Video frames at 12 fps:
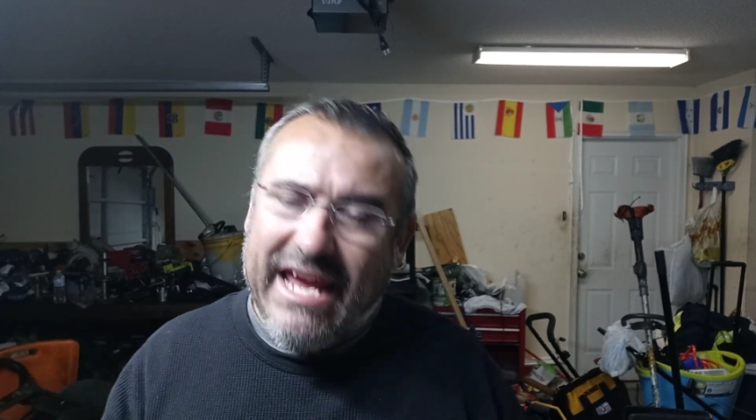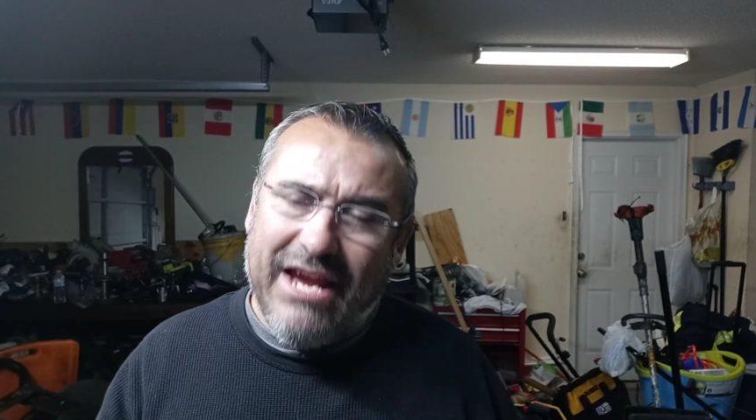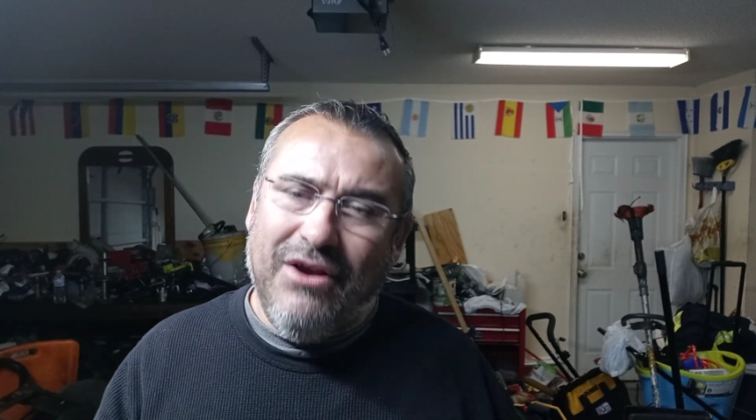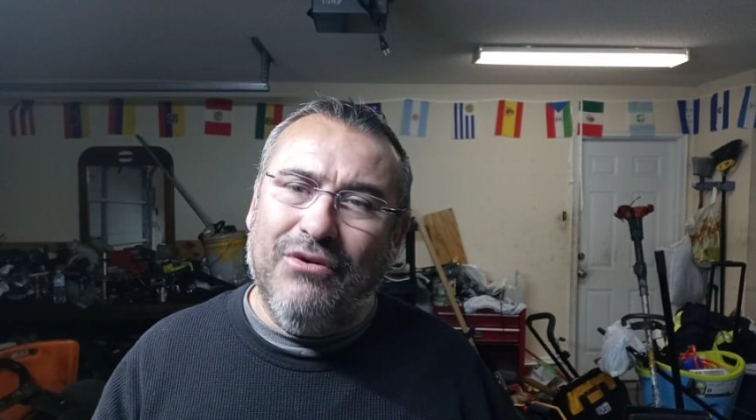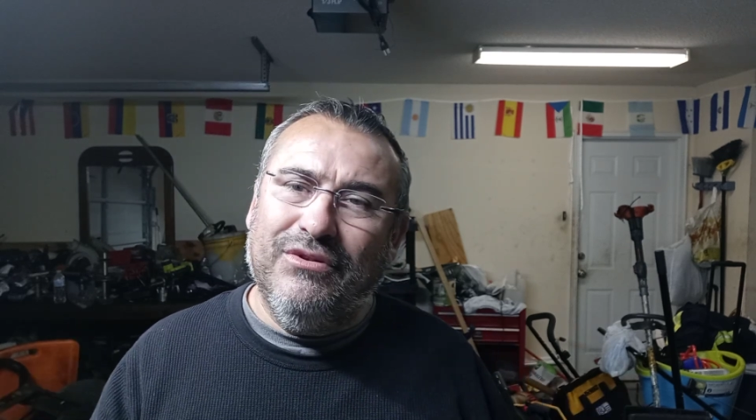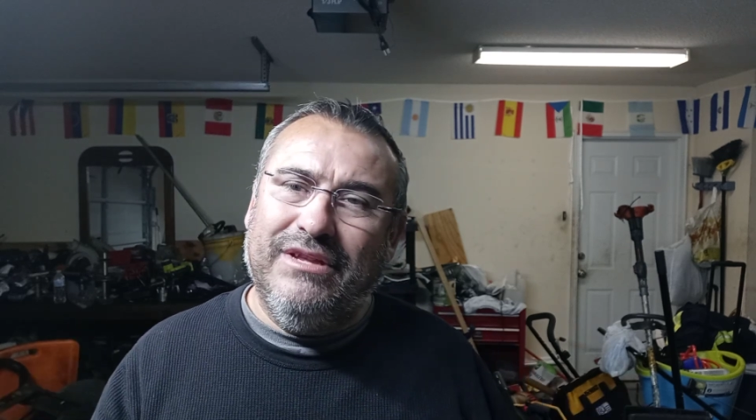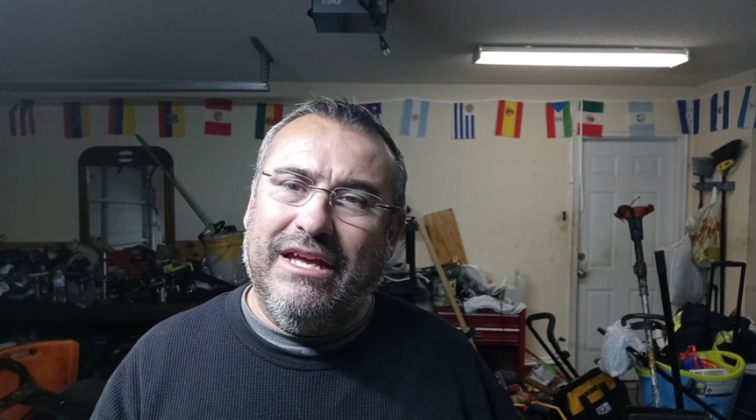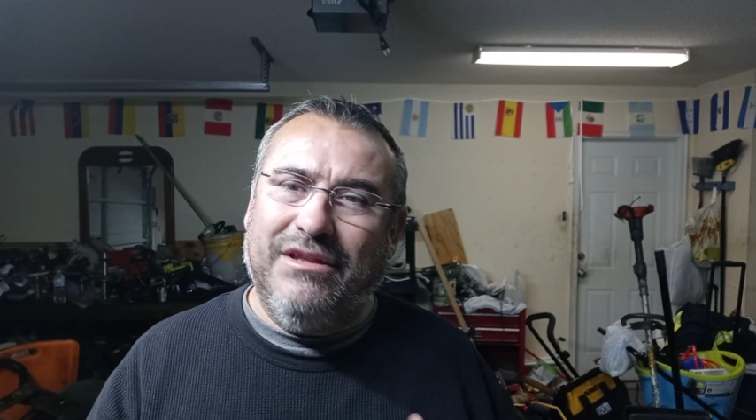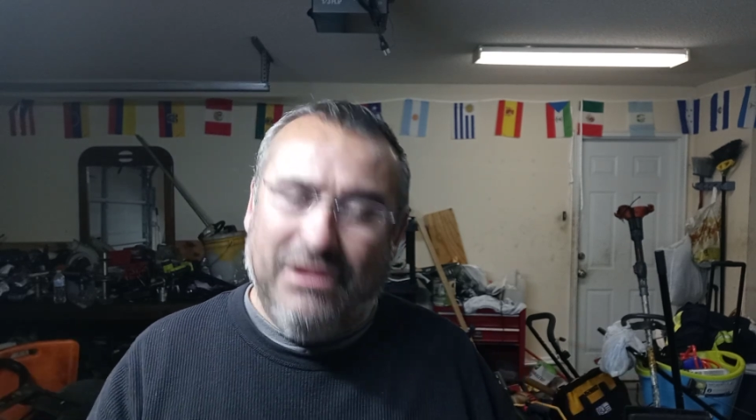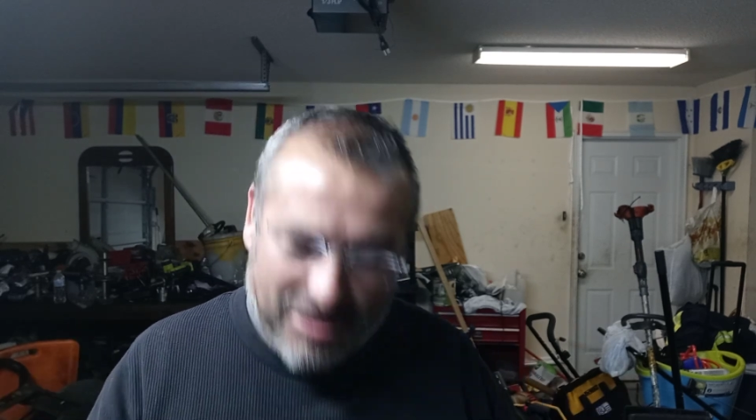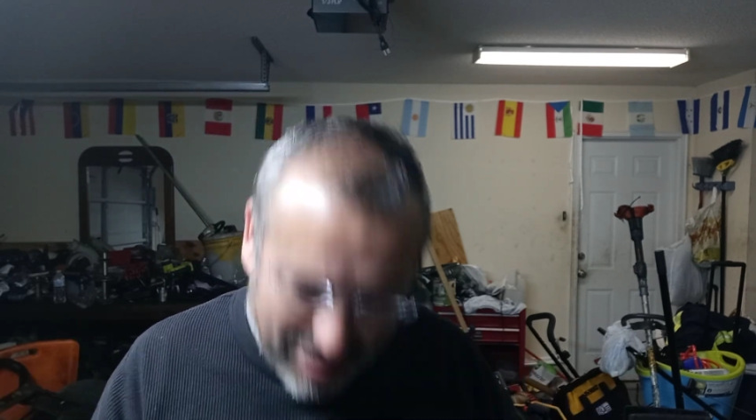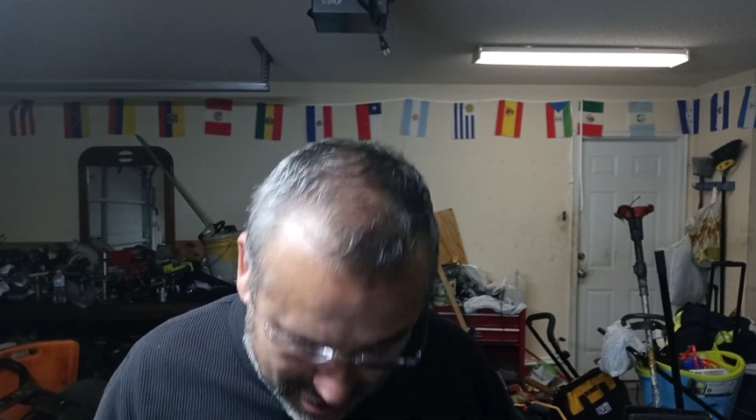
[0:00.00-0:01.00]
hijos
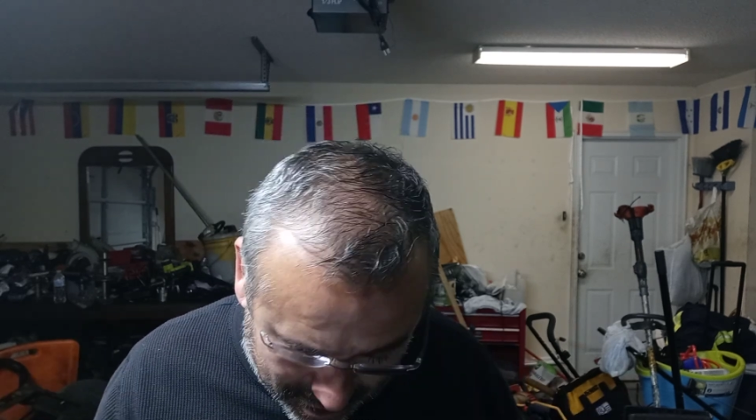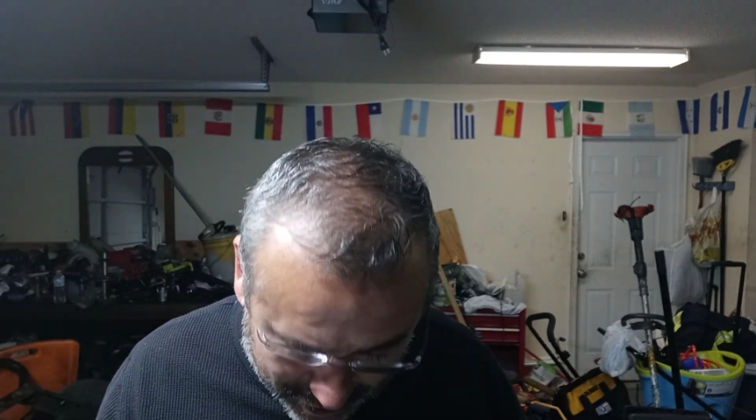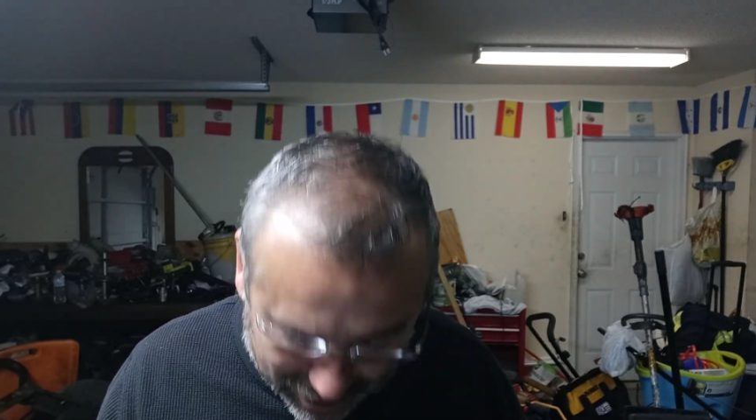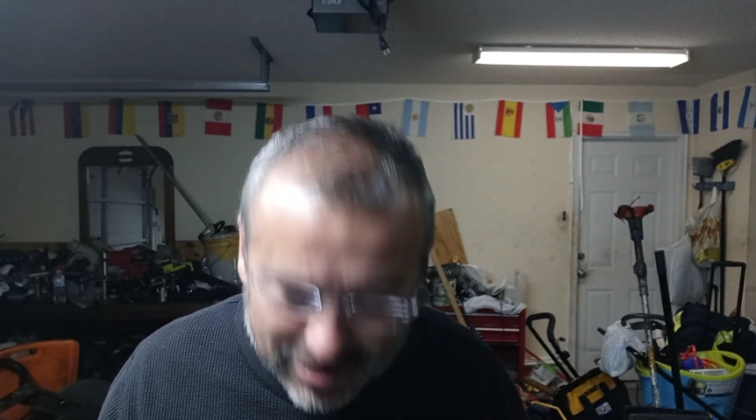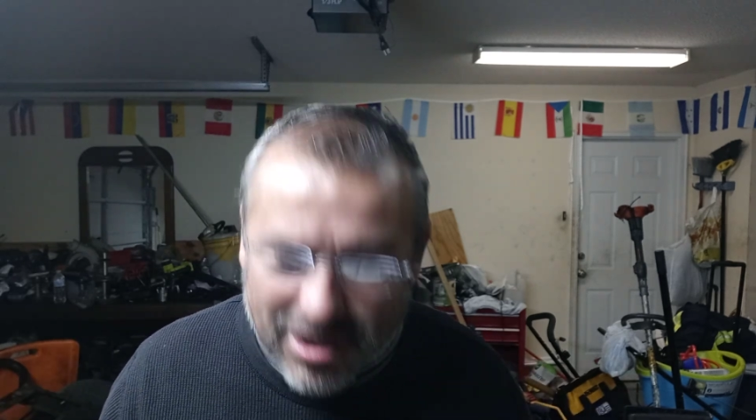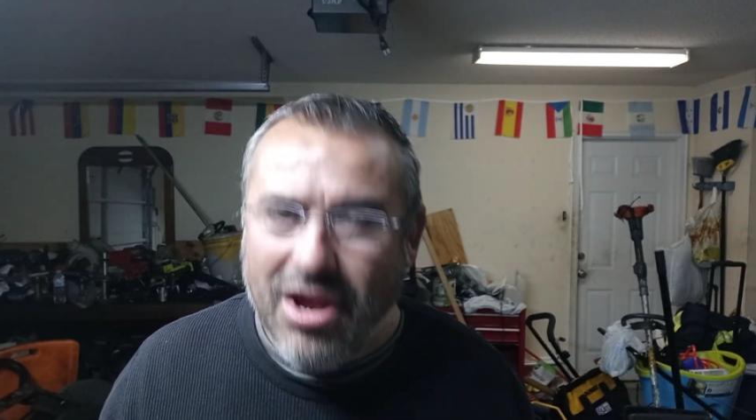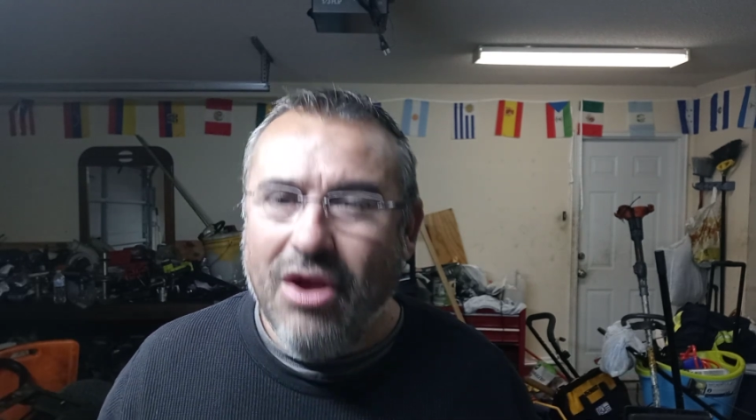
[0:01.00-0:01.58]
de Dios